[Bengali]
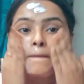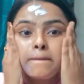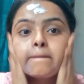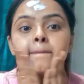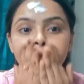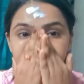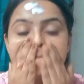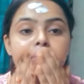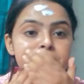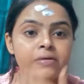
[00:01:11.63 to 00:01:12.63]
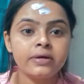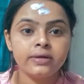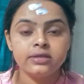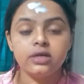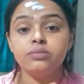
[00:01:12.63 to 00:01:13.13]
কিন্তু সেগুলো একটাও
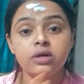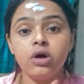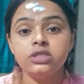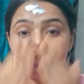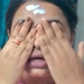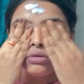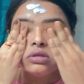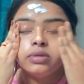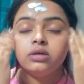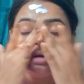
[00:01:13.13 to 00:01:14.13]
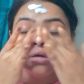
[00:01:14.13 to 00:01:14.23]
সিম্পল আমার লাগেনি কারণ